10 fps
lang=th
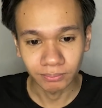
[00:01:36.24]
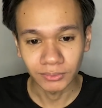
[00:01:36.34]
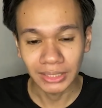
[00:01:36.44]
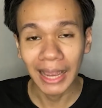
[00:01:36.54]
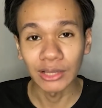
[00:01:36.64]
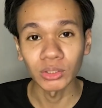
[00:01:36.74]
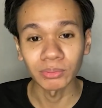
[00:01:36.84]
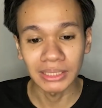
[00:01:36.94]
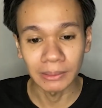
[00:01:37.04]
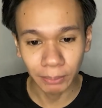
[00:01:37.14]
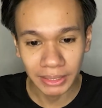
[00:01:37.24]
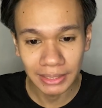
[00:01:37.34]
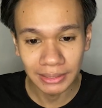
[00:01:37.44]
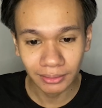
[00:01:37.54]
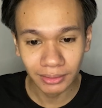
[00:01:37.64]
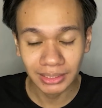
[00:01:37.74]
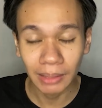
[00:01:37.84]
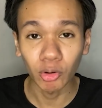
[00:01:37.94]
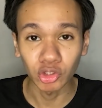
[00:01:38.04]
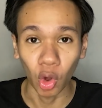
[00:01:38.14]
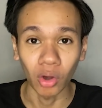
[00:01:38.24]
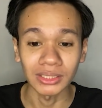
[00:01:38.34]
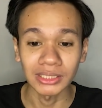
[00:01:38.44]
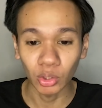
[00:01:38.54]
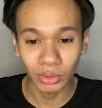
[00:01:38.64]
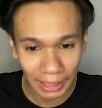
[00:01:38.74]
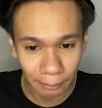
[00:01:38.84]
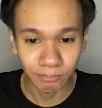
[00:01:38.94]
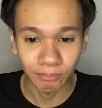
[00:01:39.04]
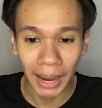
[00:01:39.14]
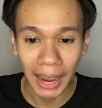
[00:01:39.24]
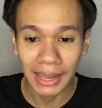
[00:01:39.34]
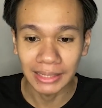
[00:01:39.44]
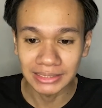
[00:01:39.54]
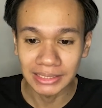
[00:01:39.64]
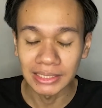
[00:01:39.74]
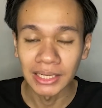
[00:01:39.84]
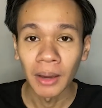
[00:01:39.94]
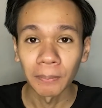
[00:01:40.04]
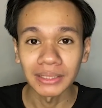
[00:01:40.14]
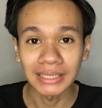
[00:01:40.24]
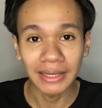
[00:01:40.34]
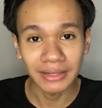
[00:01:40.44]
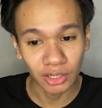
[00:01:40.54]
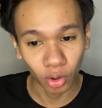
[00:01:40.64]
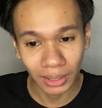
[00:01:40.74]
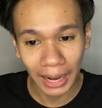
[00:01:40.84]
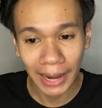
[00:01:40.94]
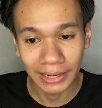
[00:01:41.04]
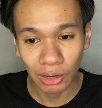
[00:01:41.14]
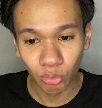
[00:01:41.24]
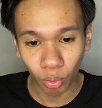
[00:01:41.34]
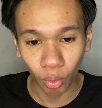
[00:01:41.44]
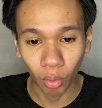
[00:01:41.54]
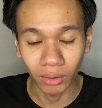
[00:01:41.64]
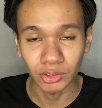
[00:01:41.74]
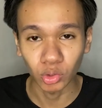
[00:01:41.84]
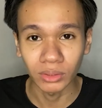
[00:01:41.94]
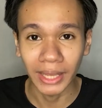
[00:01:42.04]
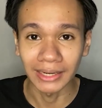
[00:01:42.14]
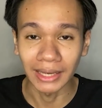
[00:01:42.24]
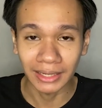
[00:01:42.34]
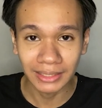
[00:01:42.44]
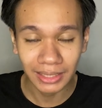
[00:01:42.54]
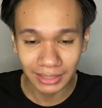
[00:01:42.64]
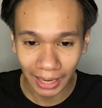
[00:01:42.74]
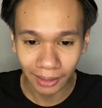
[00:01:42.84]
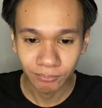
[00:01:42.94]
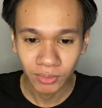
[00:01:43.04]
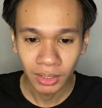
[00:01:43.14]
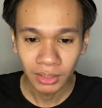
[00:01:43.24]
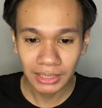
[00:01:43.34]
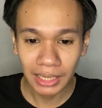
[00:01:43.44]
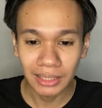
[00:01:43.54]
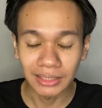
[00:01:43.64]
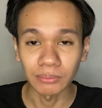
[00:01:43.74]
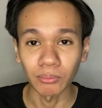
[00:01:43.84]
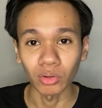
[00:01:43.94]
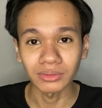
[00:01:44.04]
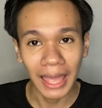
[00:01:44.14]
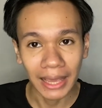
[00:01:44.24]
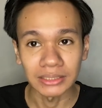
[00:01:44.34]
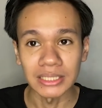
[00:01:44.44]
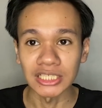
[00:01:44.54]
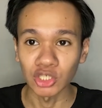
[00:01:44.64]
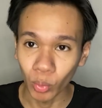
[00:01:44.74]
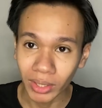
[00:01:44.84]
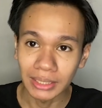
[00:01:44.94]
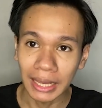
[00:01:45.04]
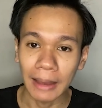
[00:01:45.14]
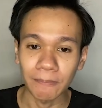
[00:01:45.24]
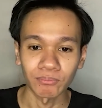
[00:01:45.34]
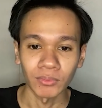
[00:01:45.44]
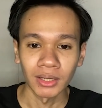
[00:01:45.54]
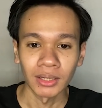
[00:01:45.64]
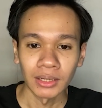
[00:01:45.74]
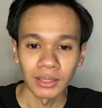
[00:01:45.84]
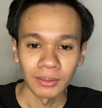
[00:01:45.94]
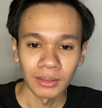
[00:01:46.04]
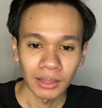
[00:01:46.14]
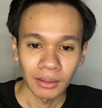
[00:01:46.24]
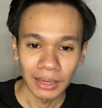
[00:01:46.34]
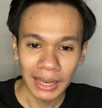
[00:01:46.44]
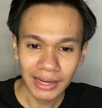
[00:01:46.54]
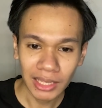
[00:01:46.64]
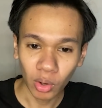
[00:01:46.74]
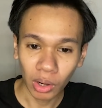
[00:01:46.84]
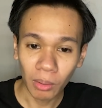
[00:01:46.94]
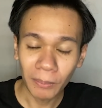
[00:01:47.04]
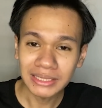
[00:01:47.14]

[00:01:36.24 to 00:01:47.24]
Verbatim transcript: ชายอายุ14 ปี นักเรียนชั้นม 2 ซื้อโทรศัพท์ ผ่านไอจีเพื่อใช้เรียนออนไลน์แล้วโกงเนี่ยจนเด็กเนี่ยเครียดหนัก เส้นเลือดในสมองแตกเสียชีวิตนะครับและแน่นอนครับว่าไม่